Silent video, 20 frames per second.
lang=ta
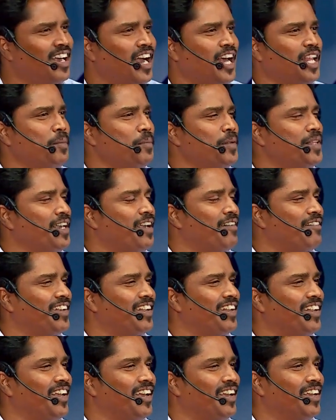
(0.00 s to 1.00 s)
அதை பற்றி
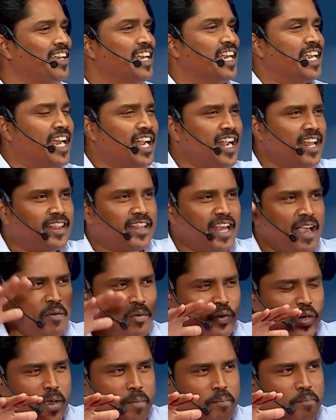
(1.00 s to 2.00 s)
கவலை இல்லை ஏன்னா
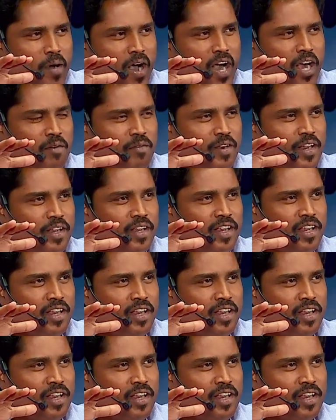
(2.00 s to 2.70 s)
தேவனுடைய பார்வை